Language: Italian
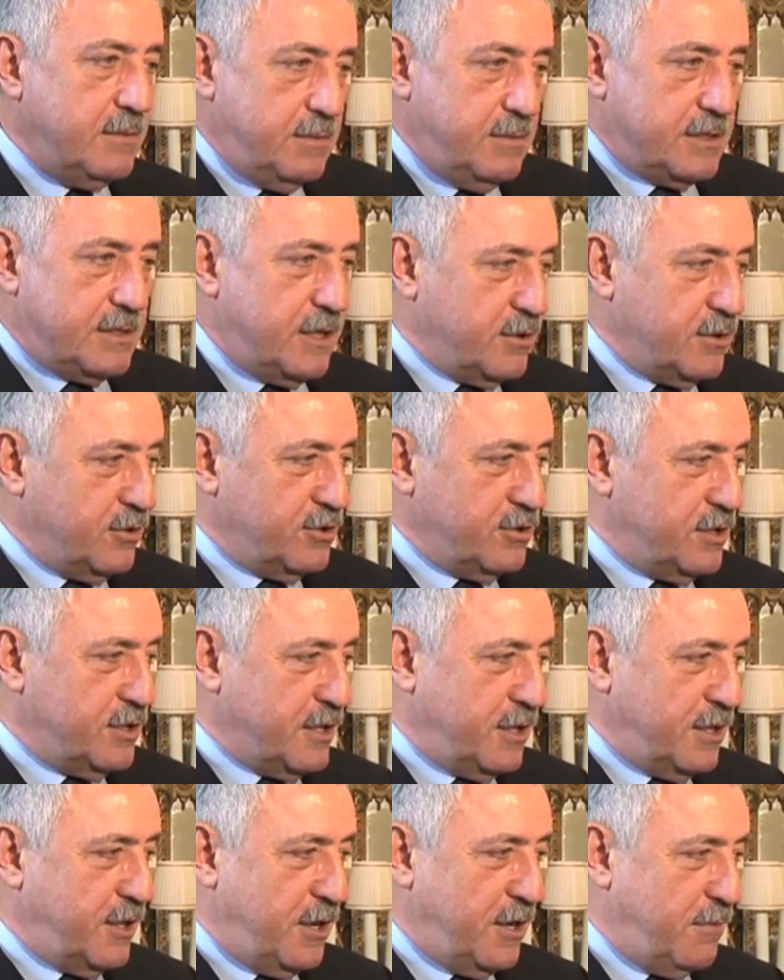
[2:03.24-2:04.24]
mi sento
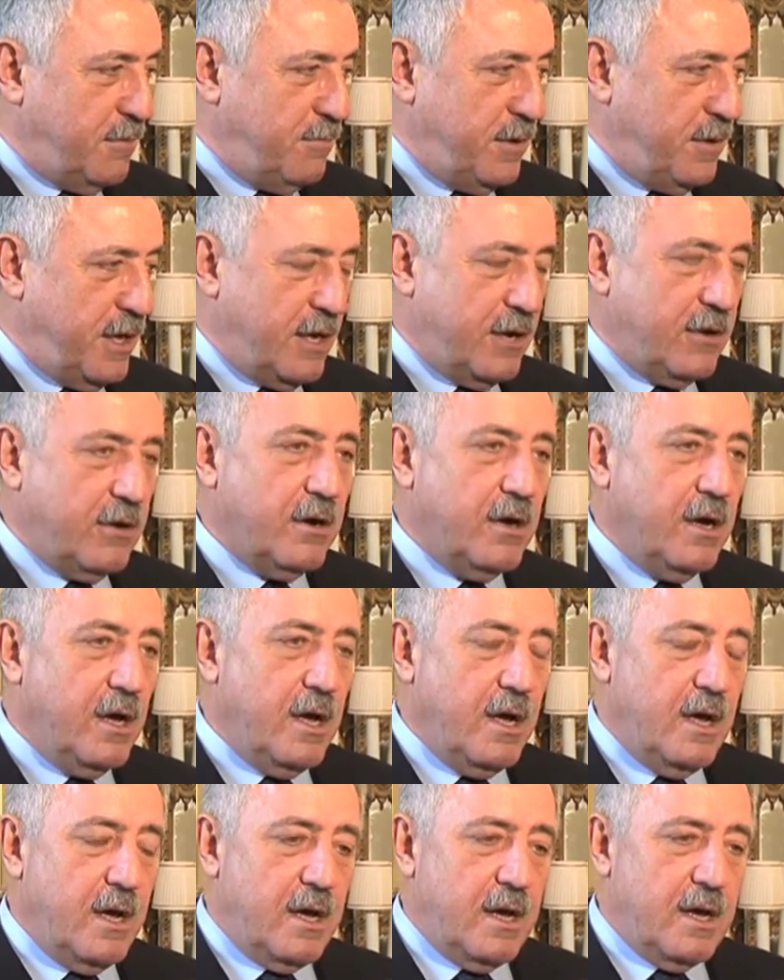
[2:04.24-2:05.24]
cittadino in pieno,
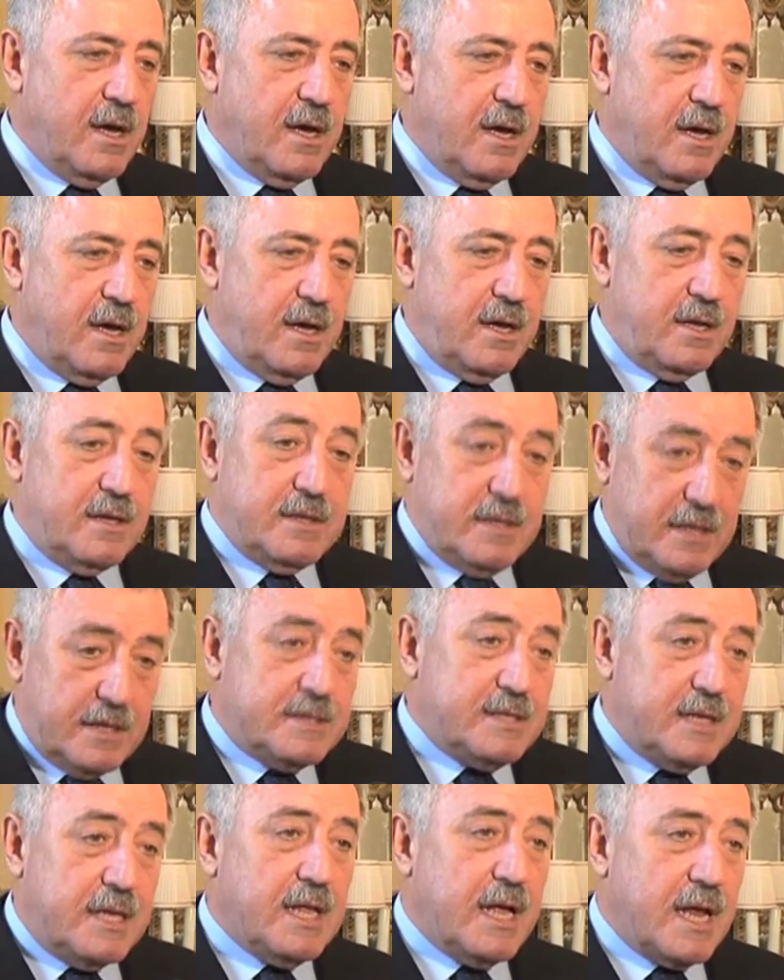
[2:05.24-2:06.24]
eh,
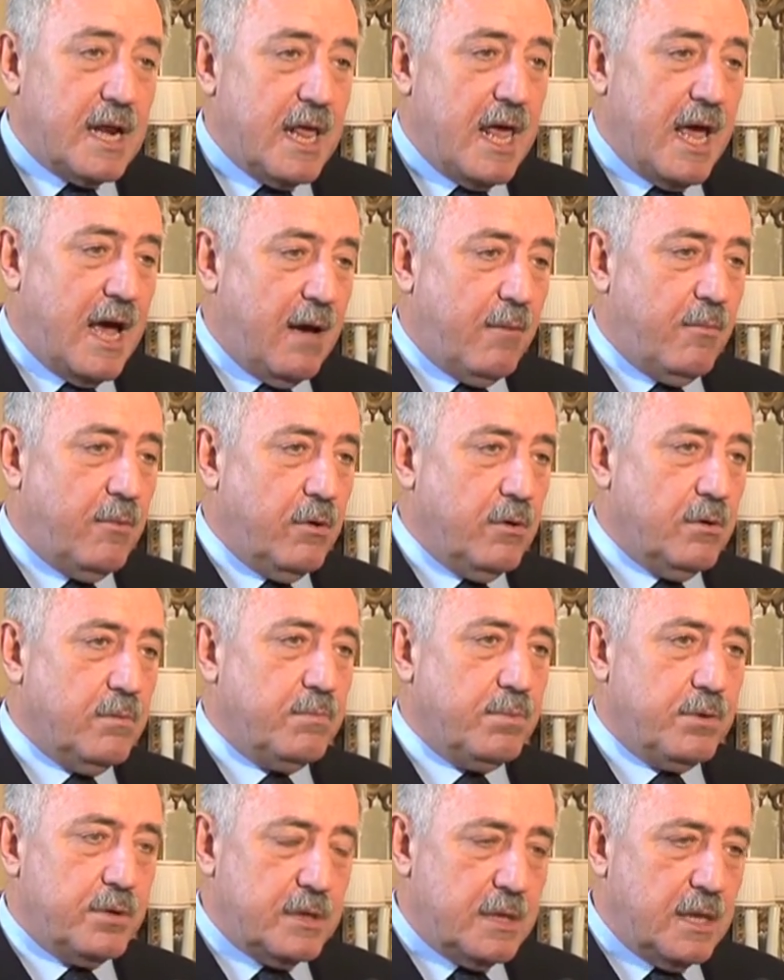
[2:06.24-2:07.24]
desideriamo
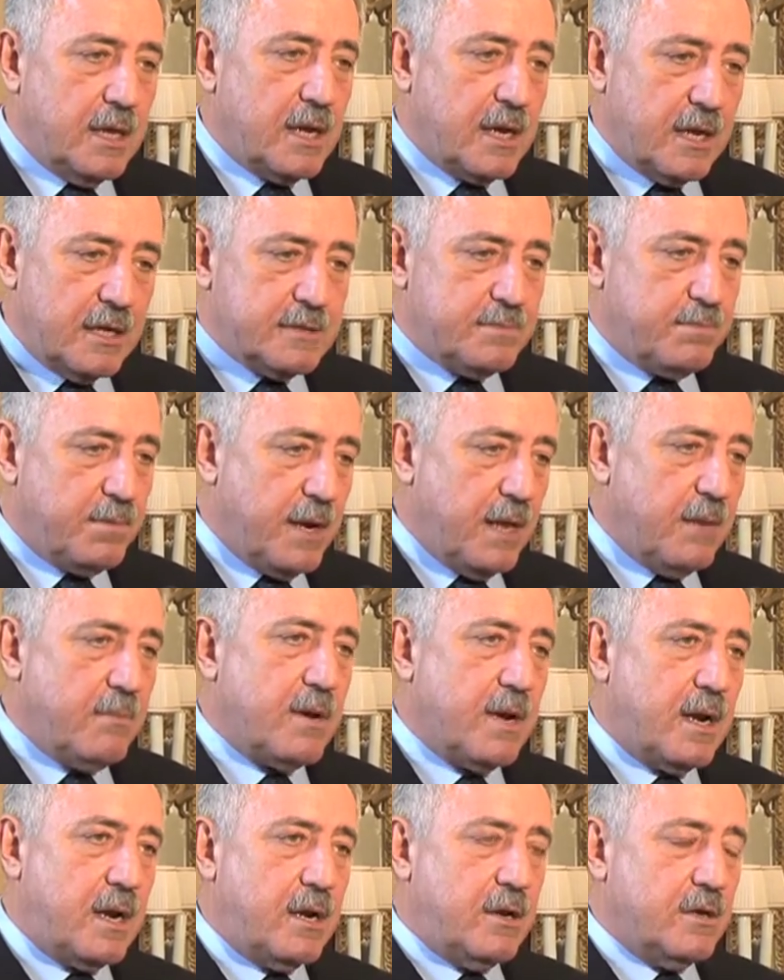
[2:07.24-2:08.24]
poter
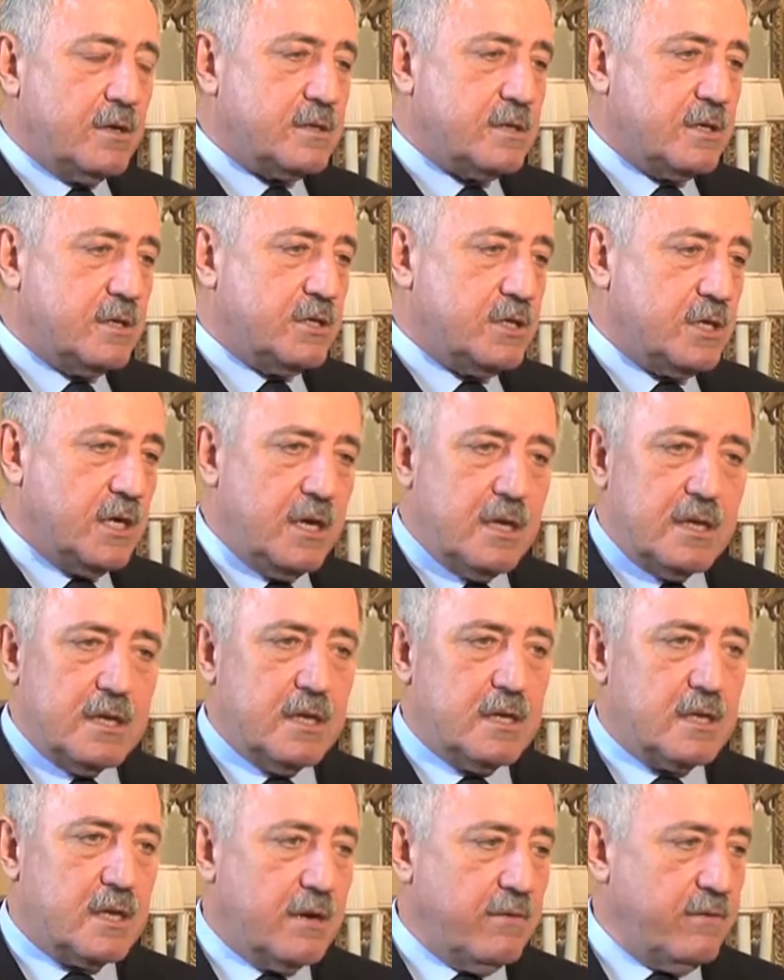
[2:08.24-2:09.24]
esprimere le nostre
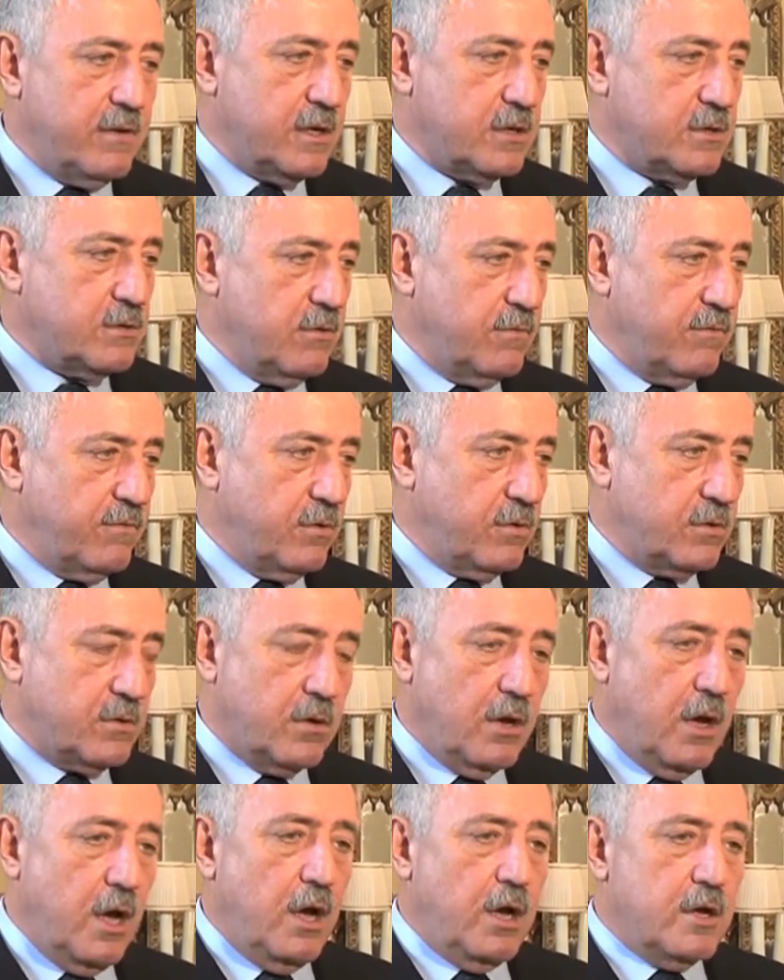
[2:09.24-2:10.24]
scelte attraverso il
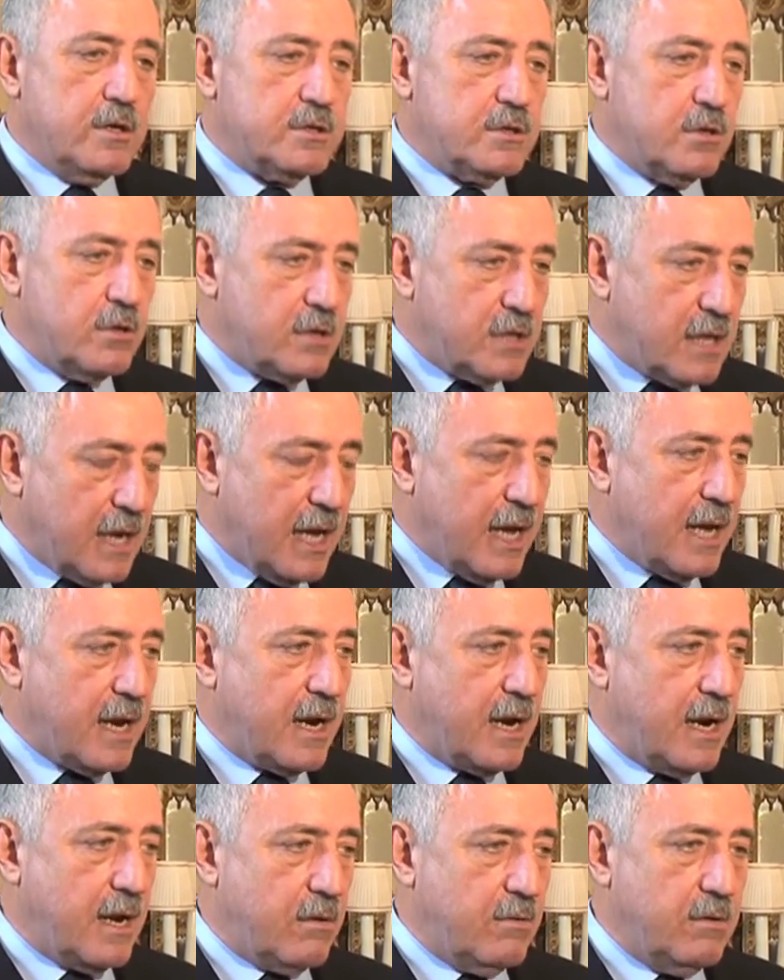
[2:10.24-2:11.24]
voto.
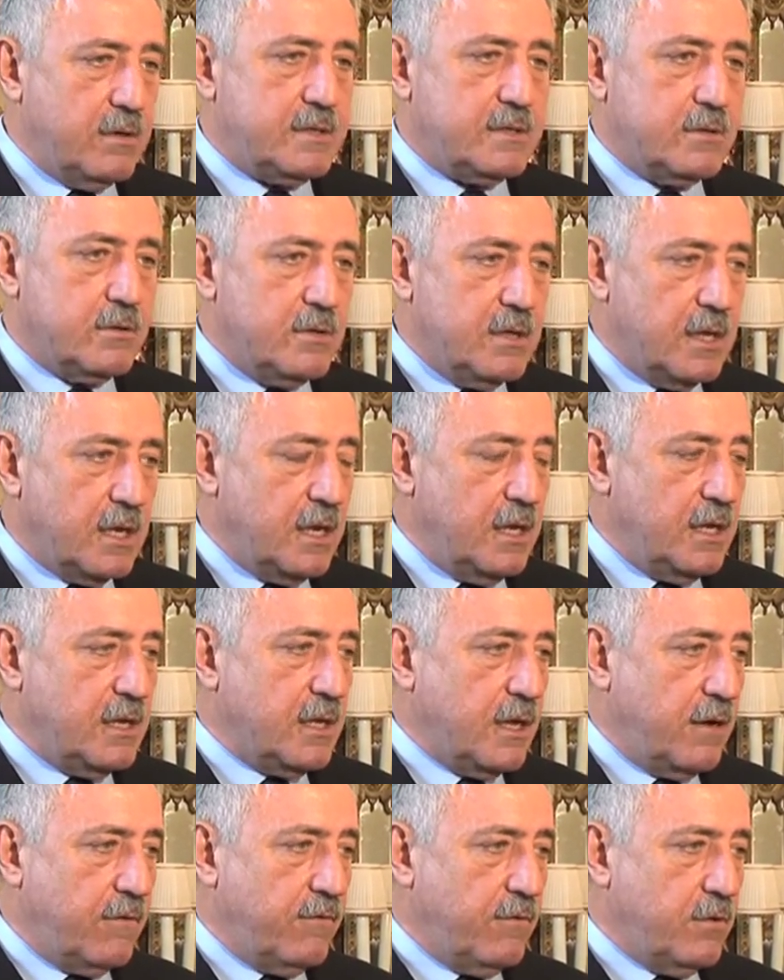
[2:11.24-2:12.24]
Sottrarre questo
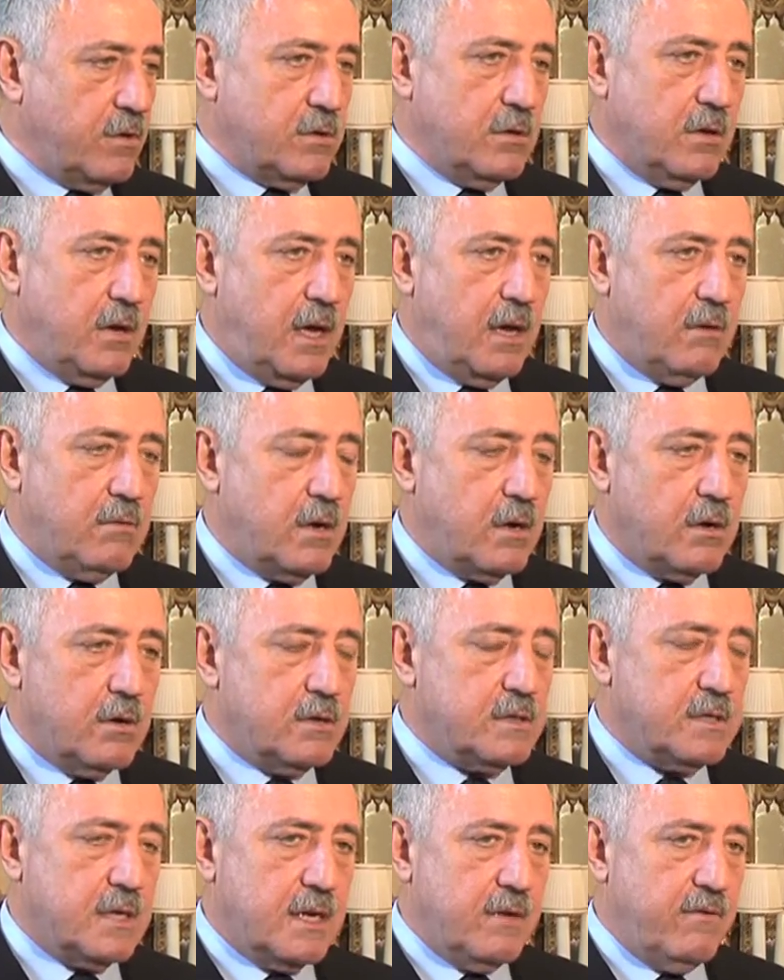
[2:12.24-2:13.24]
diritto al voto è una
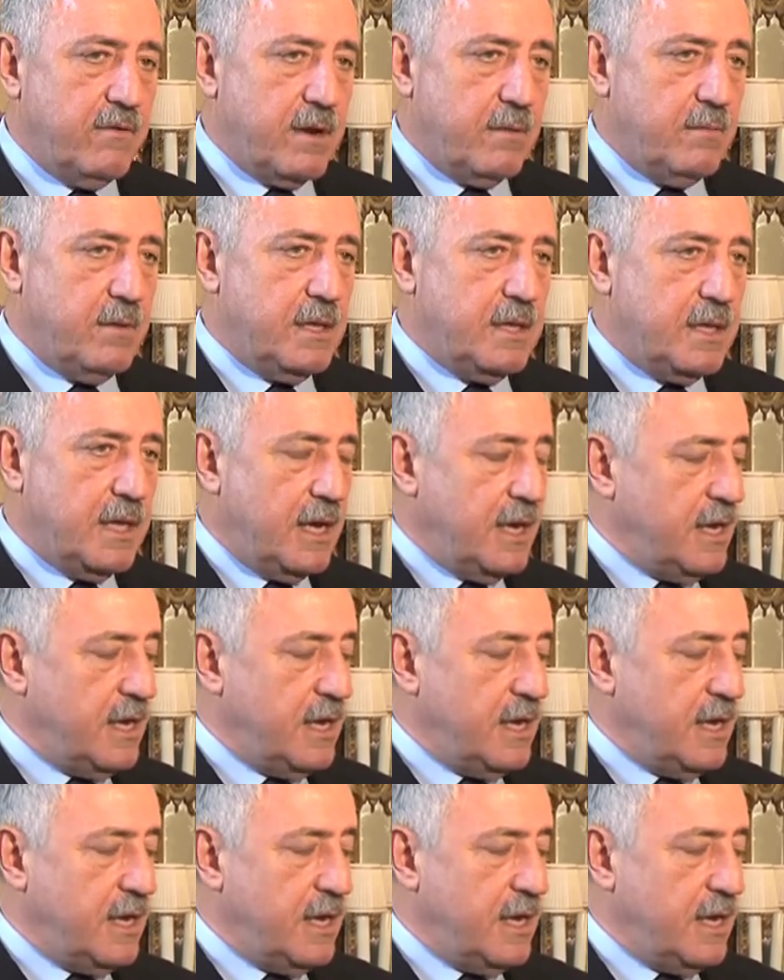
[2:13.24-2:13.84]
cosa che veramente è